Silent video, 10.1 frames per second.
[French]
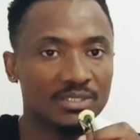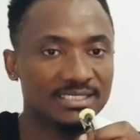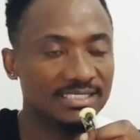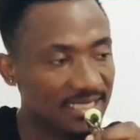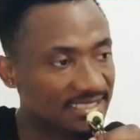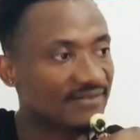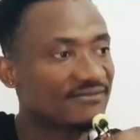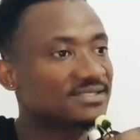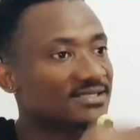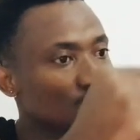Si les
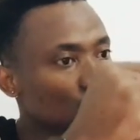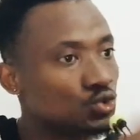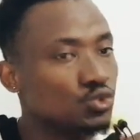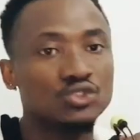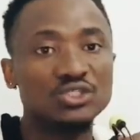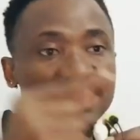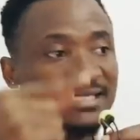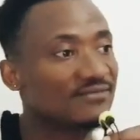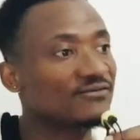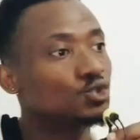enfants,
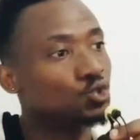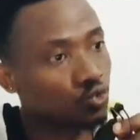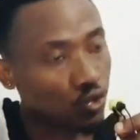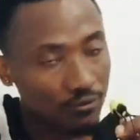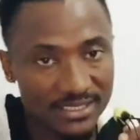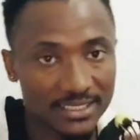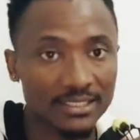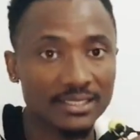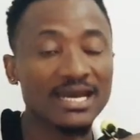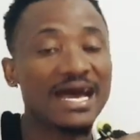jouent comme cela,
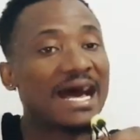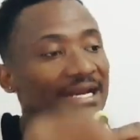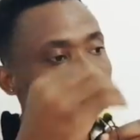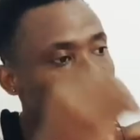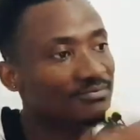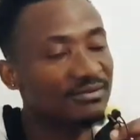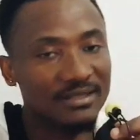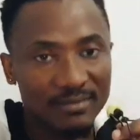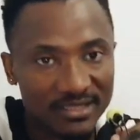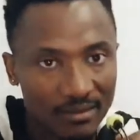là, arrête même
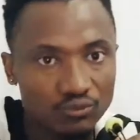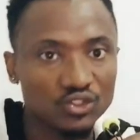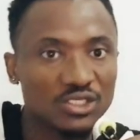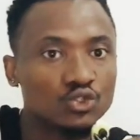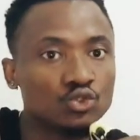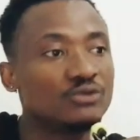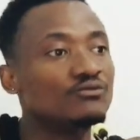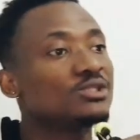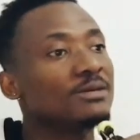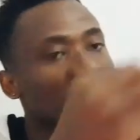de mettre ta bouche dans, sinon ils
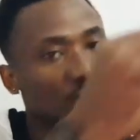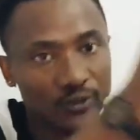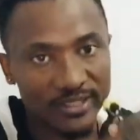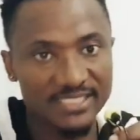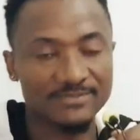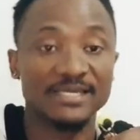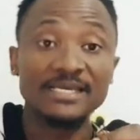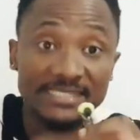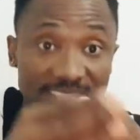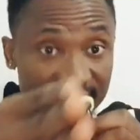vont te manquer de respect.
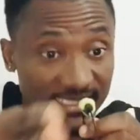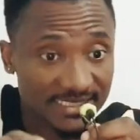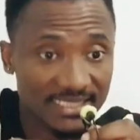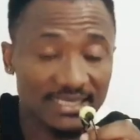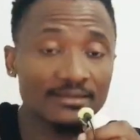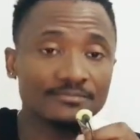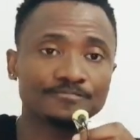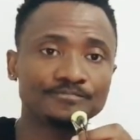C'est ça, tu es là.